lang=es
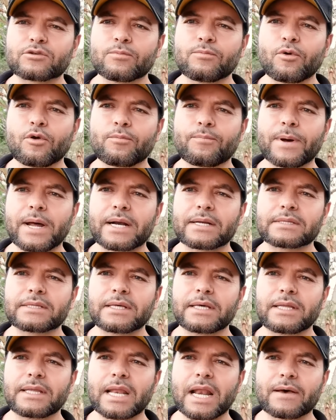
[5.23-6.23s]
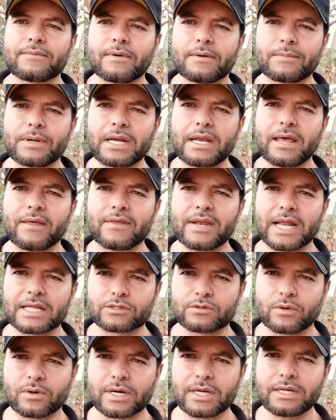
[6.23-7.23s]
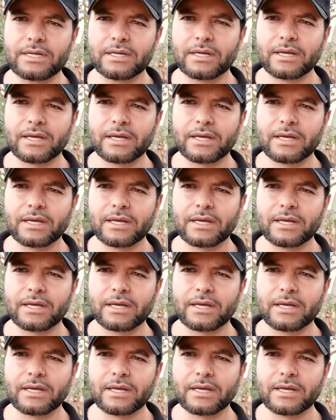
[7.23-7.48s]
por parte de la familia de la Torre,